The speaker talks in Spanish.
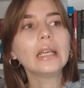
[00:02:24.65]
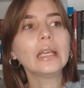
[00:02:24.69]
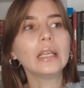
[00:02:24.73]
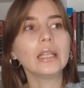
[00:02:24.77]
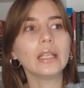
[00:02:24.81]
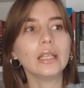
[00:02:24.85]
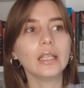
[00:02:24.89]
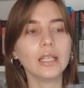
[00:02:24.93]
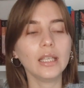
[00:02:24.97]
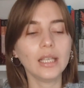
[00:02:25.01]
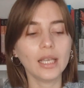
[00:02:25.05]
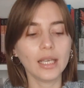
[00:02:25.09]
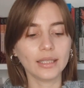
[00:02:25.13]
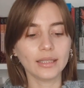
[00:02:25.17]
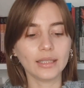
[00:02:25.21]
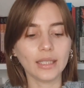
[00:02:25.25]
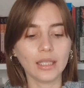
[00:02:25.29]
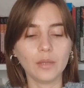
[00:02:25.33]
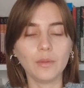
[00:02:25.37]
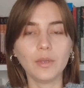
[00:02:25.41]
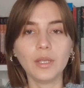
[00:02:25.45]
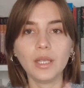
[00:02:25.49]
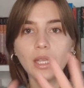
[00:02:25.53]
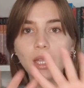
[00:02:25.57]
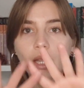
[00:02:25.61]
y está
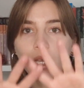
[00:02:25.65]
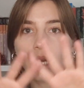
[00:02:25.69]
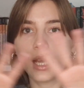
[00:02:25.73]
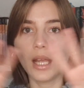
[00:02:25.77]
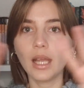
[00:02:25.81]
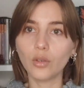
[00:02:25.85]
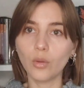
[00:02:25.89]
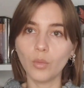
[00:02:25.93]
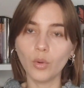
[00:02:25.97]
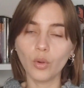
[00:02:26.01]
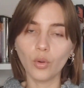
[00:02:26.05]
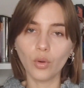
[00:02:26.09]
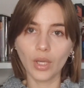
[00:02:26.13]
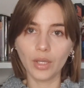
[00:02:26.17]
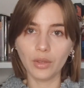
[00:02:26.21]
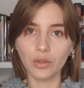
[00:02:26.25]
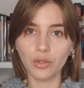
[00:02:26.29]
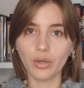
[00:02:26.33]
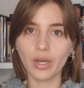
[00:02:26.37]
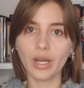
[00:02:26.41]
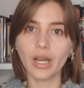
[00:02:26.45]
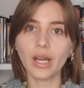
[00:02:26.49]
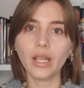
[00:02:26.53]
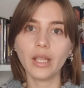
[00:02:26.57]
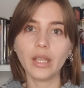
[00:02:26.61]
dividida como en
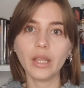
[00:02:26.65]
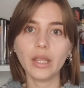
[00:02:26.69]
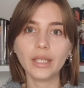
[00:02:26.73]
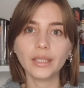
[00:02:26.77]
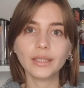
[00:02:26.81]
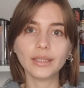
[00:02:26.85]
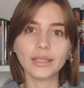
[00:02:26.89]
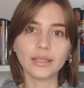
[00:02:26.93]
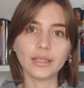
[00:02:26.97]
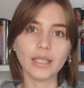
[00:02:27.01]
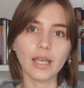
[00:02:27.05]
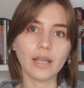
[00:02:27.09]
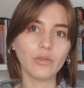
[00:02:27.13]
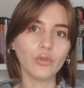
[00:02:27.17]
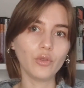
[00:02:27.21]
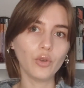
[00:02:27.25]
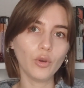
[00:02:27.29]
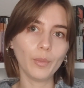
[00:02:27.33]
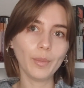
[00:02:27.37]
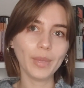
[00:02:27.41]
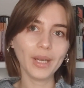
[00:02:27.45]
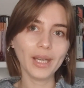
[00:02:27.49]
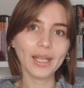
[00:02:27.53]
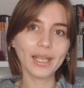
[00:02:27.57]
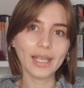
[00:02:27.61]
dos raíces, está
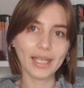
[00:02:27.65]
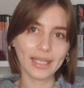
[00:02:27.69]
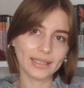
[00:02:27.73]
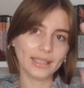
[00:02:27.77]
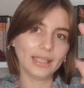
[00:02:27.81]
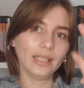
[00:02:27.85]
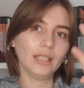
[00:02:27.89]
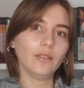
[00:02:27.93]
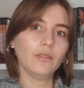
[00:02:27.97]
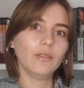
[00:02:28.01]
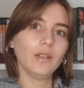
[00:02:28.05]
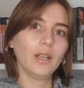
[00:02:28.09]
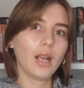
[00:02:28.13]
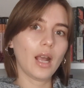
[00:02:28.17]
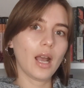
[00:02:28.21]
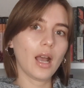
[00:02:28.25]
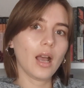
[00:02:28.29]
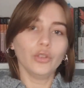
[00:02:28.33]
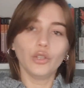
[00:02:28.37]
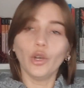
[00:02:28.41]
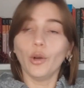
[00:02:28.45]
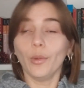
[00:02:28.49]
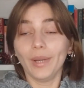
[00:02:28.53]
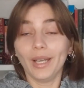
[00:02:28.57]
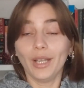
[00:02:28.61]
doppel que significa
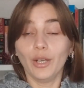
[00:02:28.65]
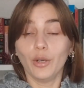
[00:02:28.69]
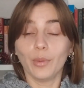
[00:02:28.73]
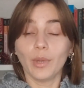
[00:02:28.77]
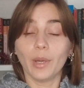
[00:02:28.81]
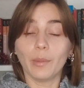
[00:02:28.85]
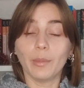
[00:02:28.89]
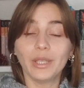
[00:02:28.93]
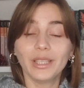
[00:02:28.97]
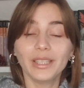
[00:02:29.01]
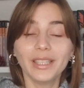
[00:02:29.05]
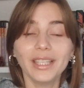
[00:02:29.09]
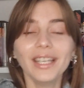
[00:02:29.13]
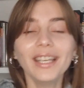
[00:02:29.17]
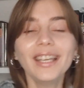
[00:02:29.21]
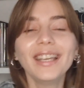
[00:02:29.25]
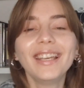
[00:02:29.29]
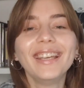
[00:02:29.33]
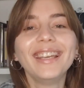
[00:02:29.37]
doble obviamente